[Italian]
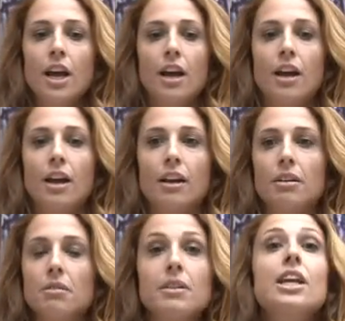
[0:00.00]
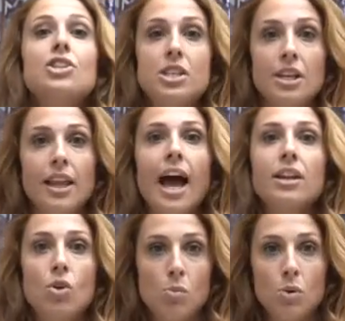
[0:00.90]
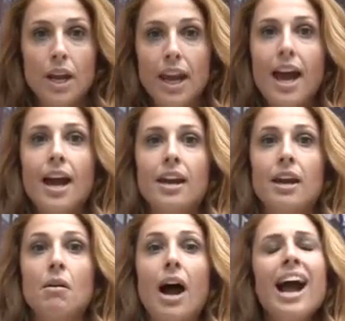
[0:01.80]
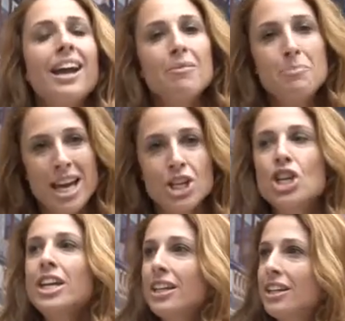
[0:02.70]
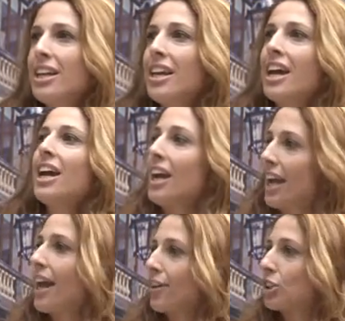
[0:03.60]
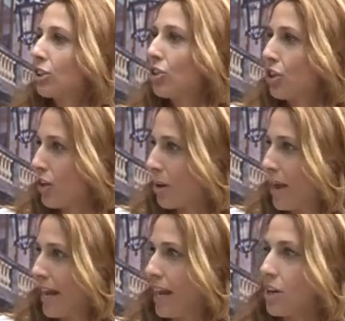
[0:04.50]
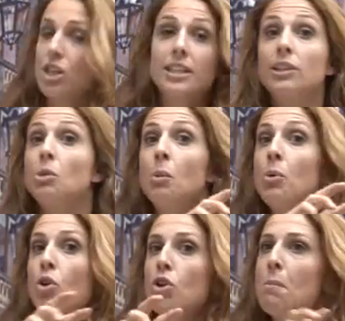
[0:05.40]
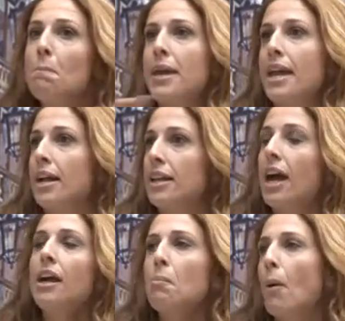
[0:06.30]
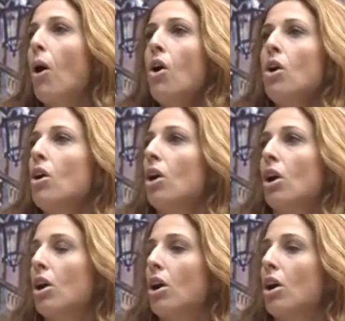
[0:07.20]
eh, necessità di comunicare, anche piacere di dire che la nostra Torino era bella, c'è stato proprio l'Olimpiadi, anche un po' eh,